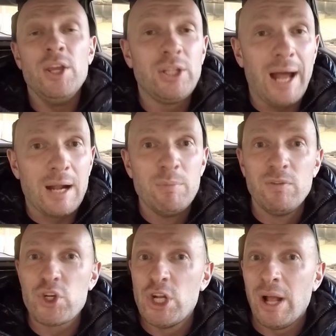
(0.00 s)
Итак,
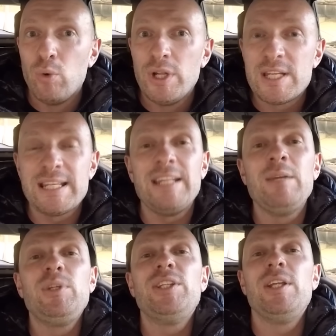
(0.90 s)
мы вышли на улицу с
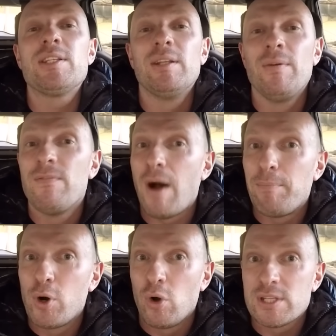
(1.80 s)
одним единственным
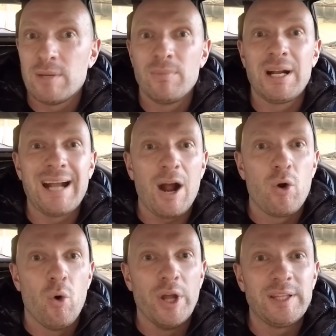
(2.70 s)
вопросом.
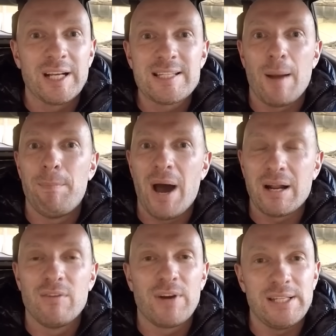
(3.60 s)
Какой
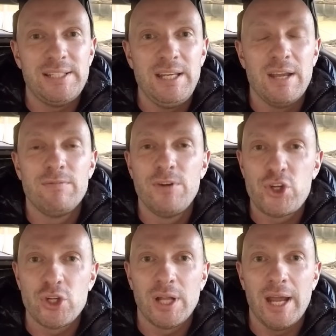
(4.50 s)
таксопарк в России
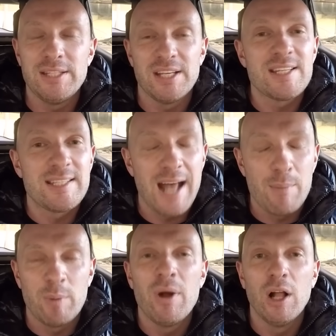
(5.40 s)
вы считаете
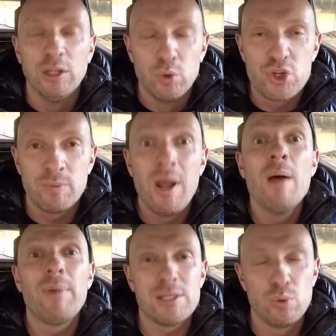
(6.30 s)
самым лучшим?
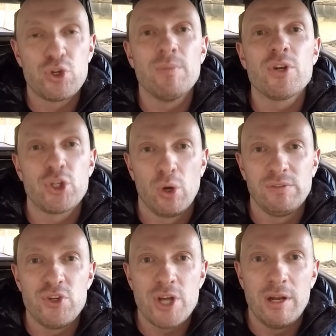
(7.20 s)
Послушаем, что
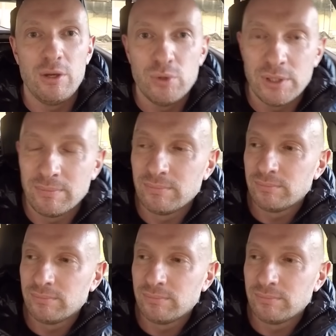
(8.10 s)
отвечали люди.